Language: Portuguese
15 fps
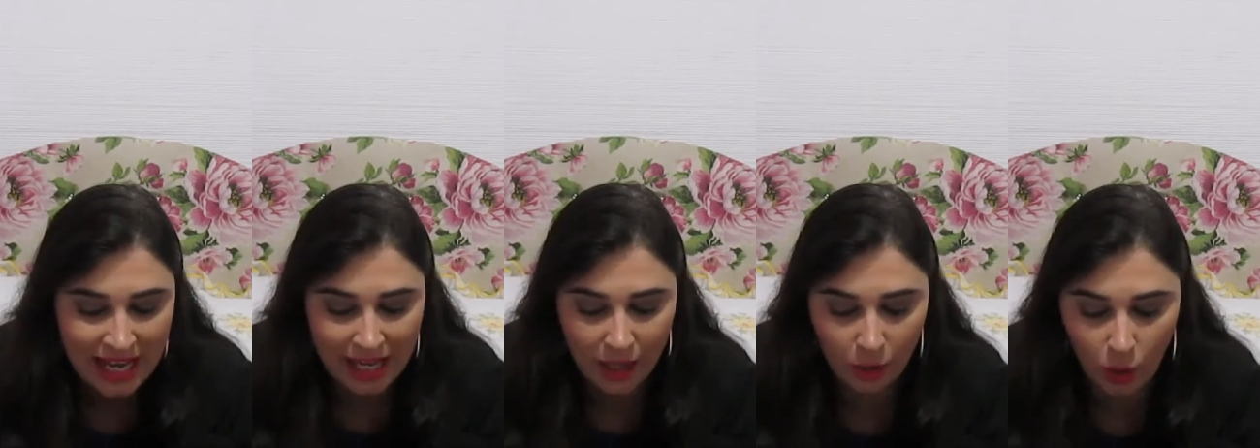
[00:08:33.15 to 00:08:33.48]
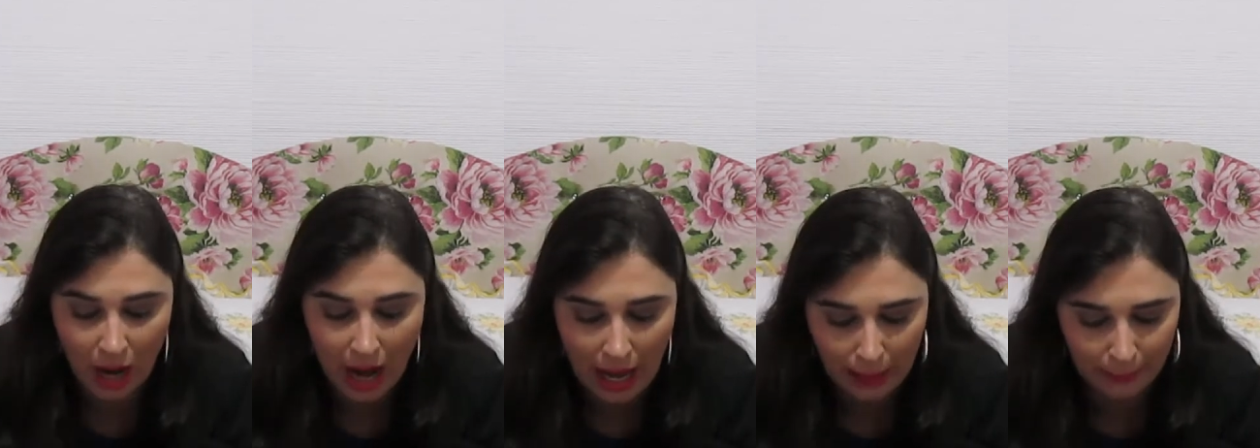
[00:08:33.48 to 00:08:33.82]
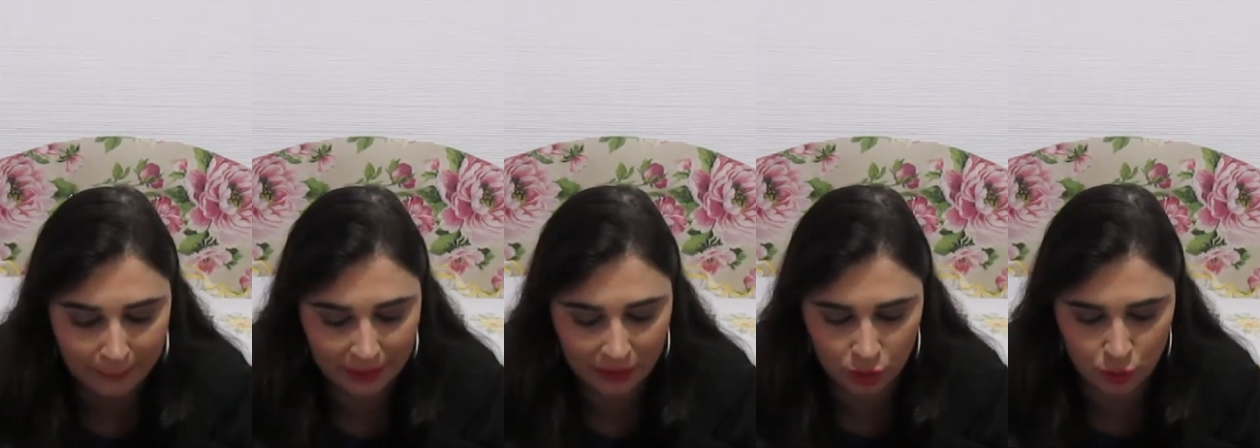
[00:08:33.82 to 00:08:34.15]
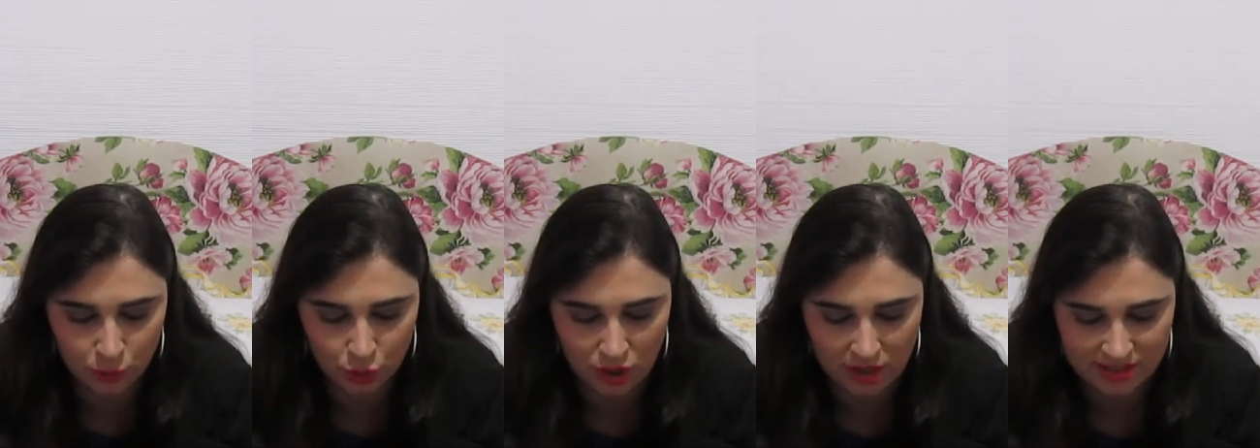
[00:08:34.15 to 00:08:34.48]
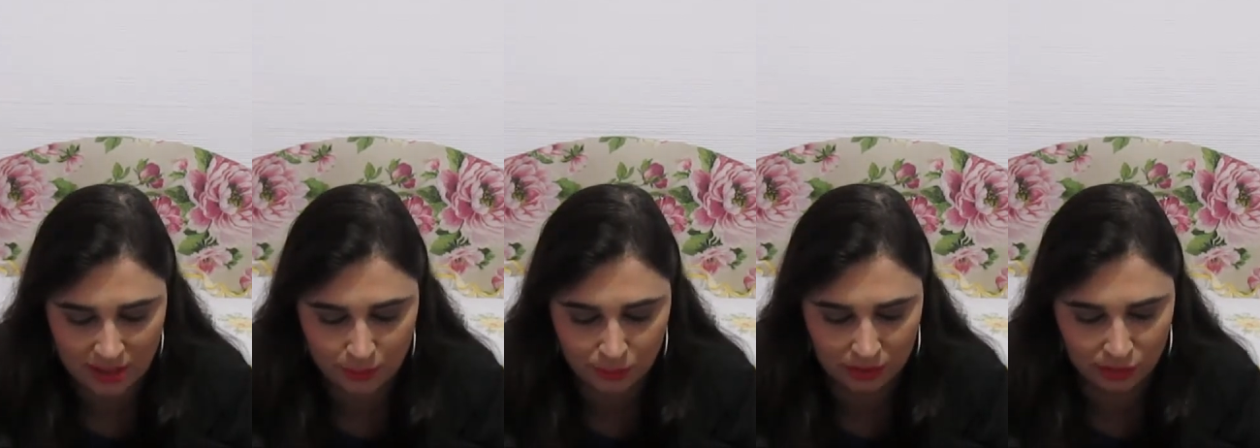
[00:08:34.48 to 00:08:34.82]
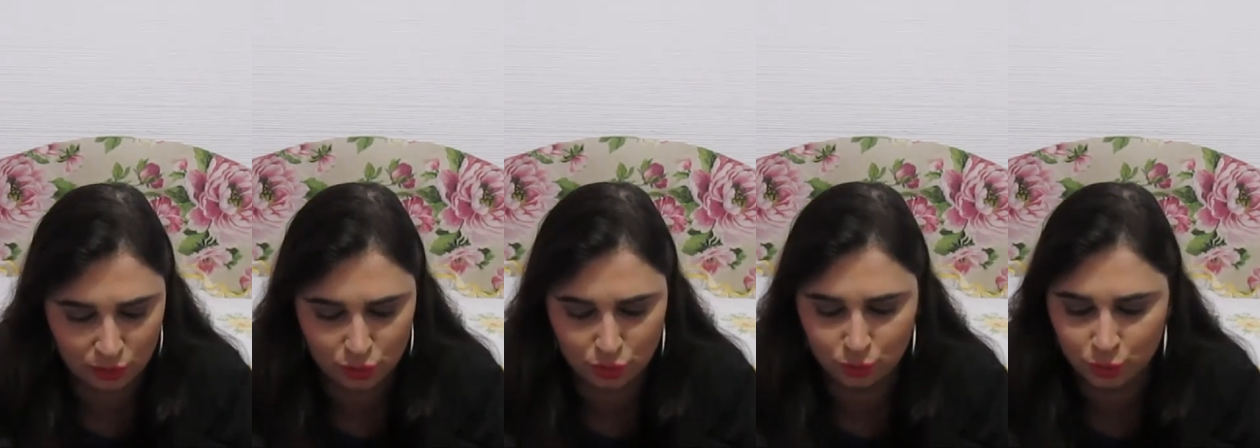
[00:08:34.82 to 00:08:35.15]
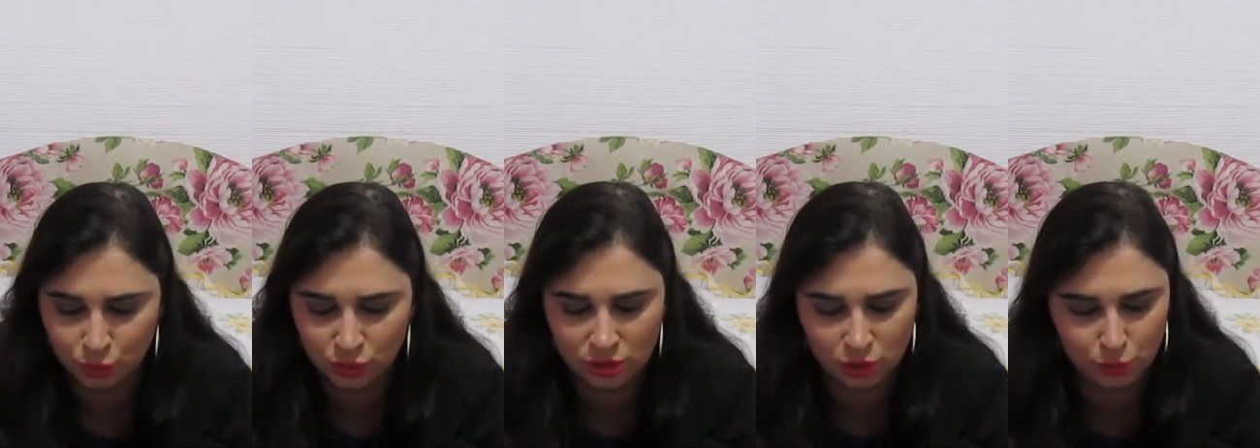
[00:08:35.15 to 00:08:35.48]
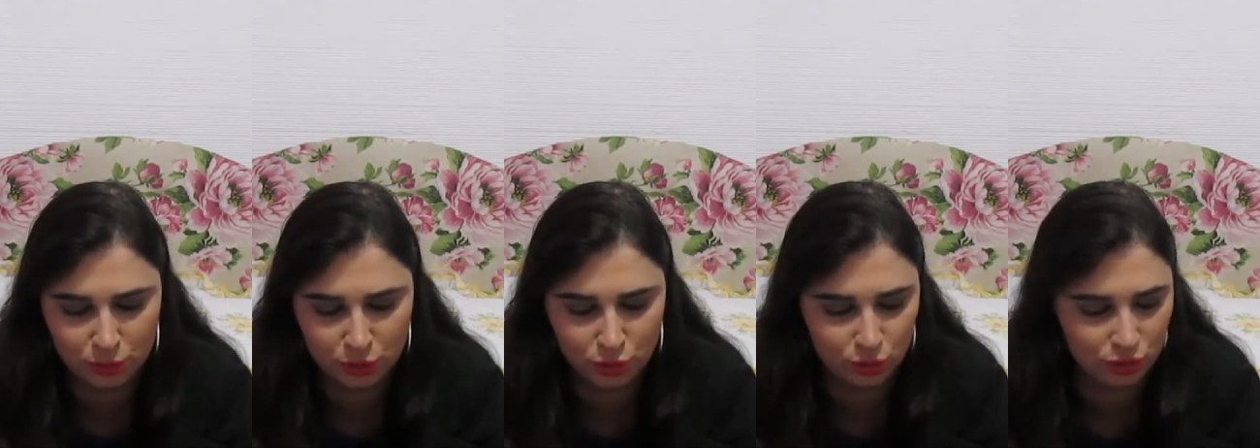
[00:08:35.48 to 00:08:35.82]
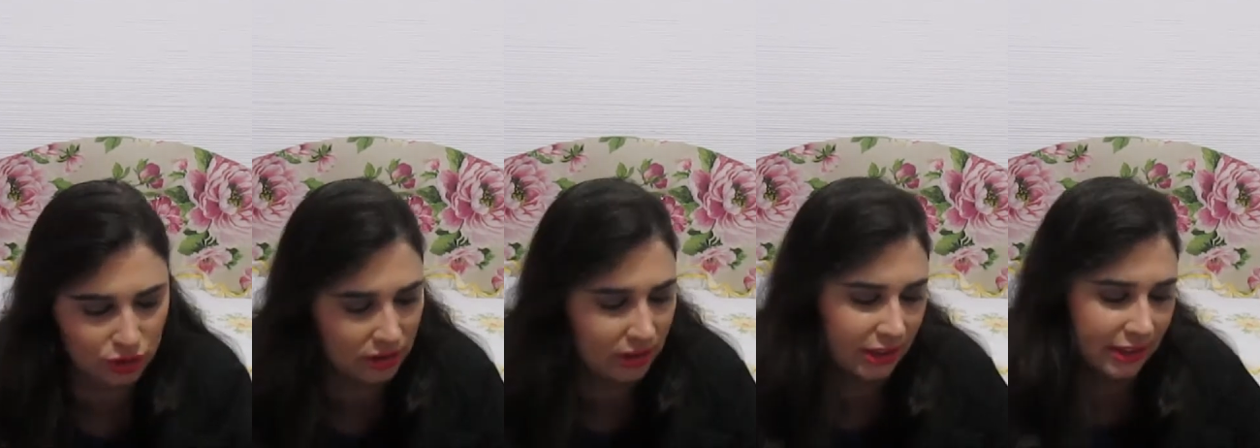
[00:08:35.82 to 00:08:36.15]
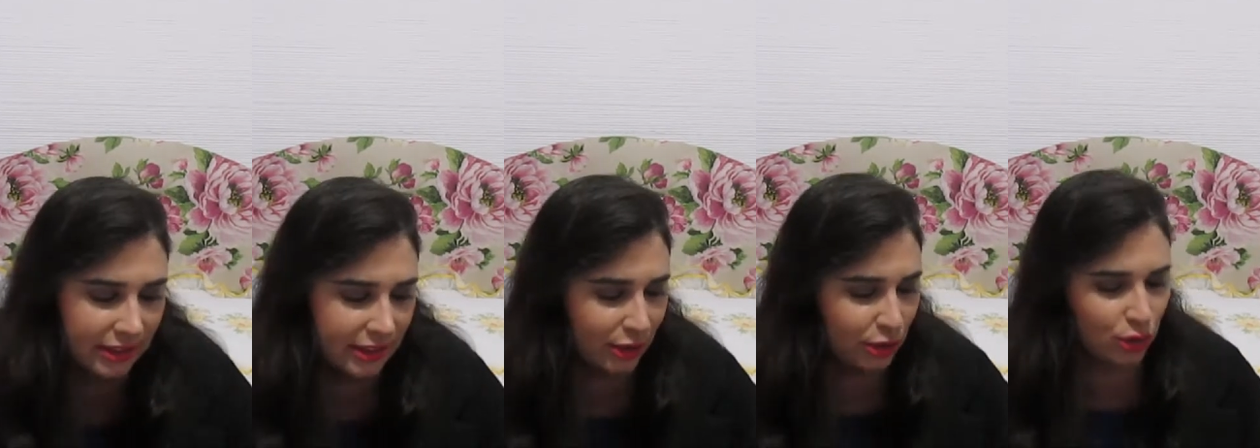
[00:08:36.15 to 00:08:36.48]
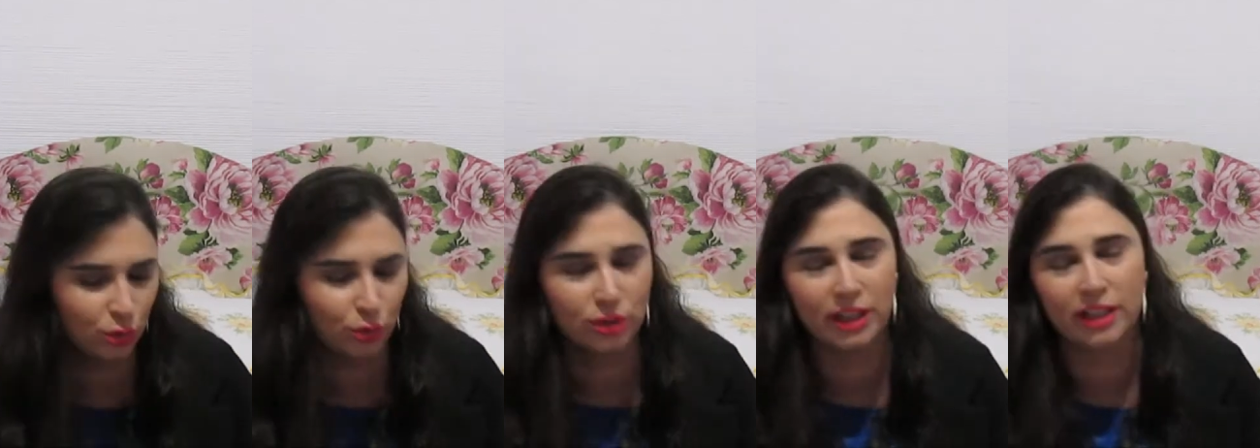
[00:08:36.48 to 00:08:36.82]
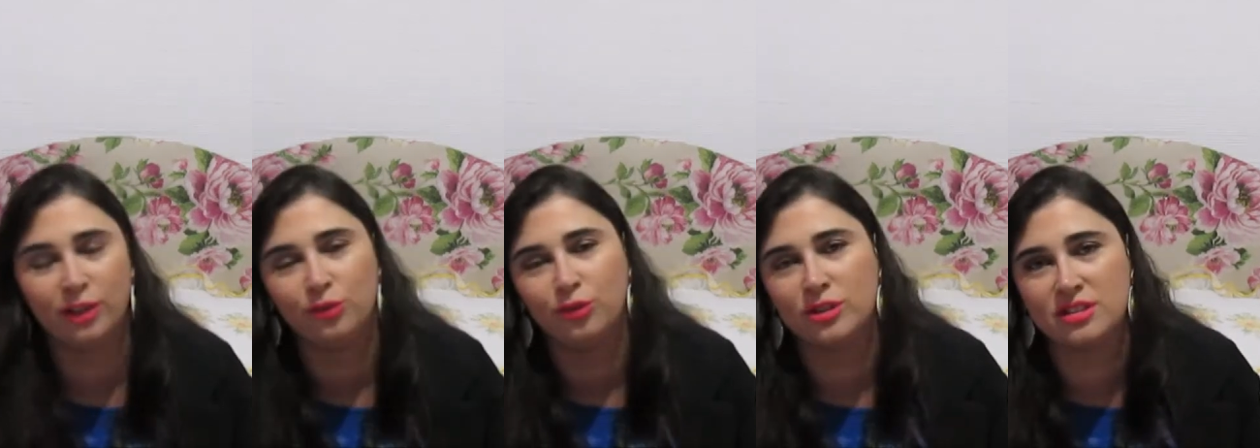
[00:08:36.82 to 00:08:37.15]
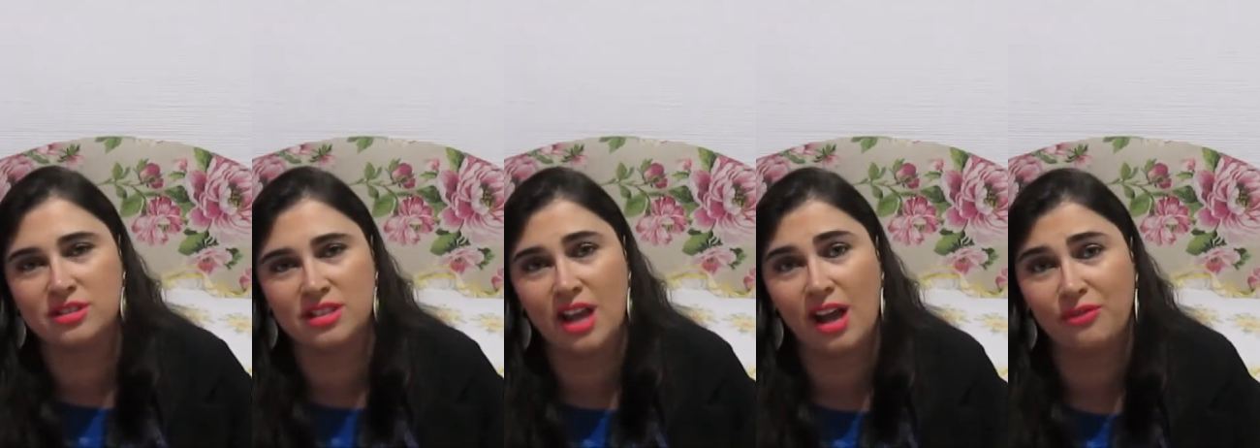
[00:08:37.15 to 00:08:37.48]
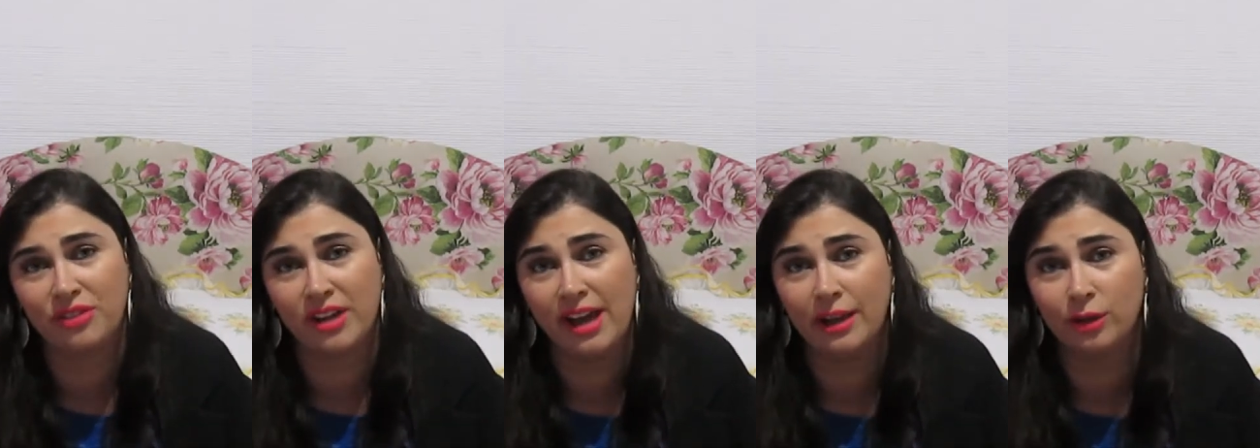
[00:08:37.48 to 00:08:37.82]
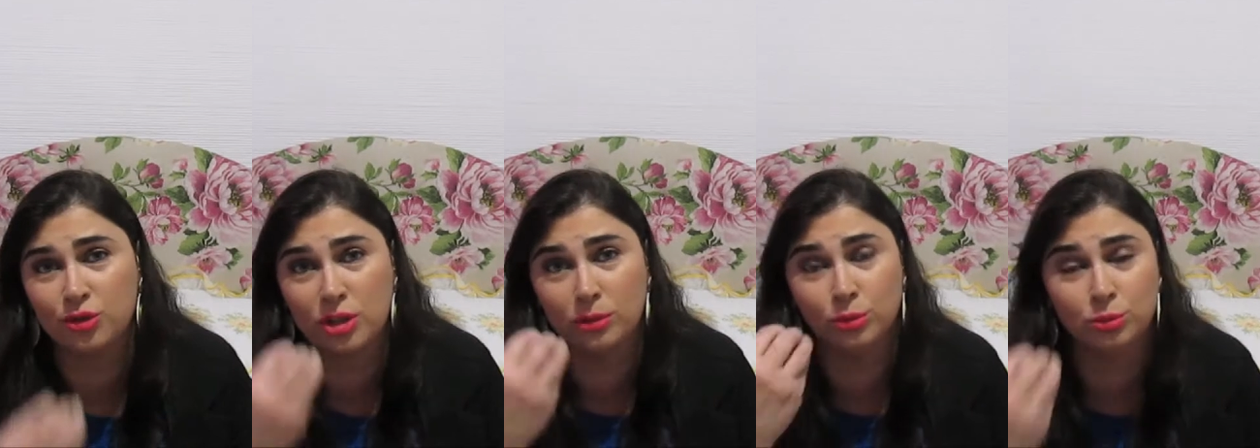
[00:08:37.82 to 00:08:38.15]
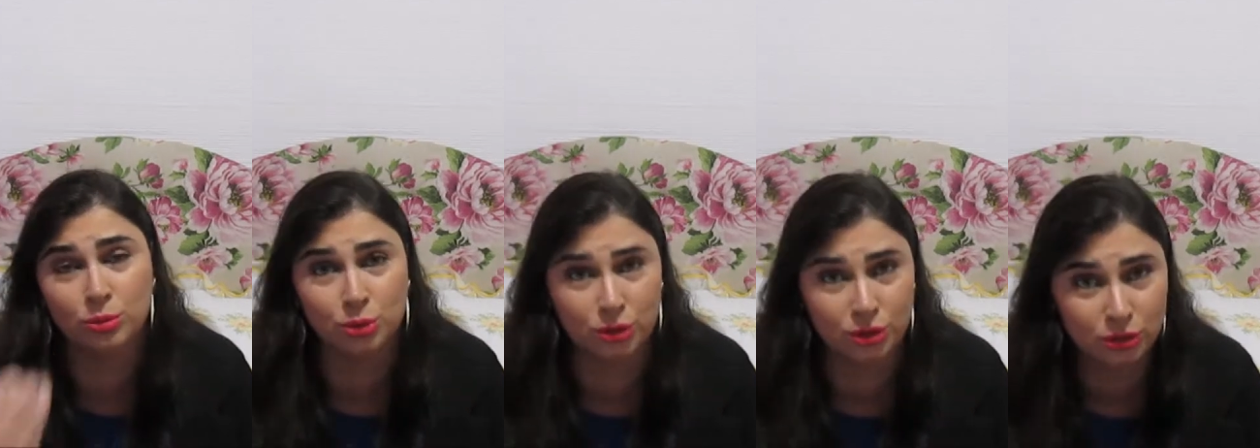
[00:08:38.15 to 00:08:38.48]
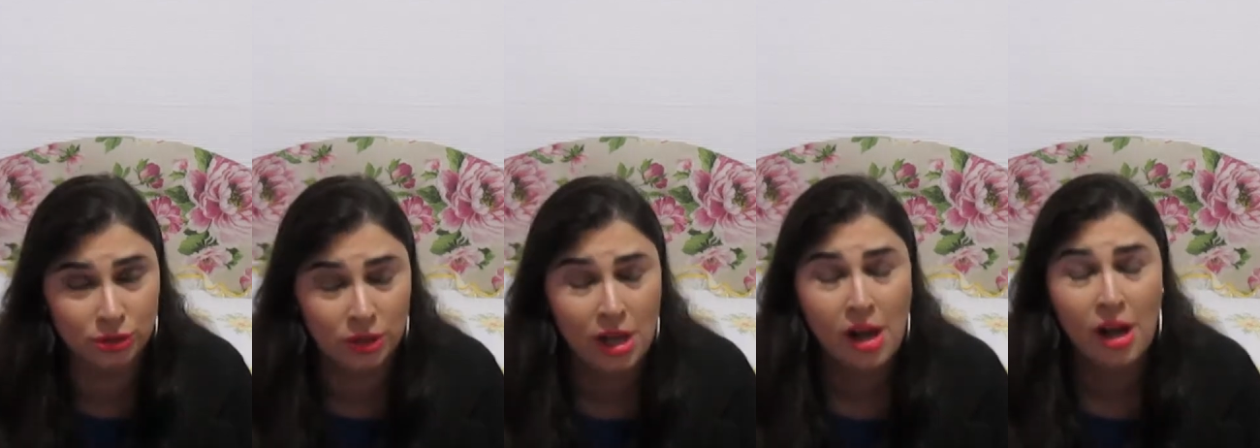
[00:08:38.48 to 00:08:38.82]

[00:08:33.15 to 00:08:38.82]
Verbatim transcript: Eu amei os meus recebidos, muitas bijus lindas. O que que eu vou dizer, Rafael? Eu te amo muito.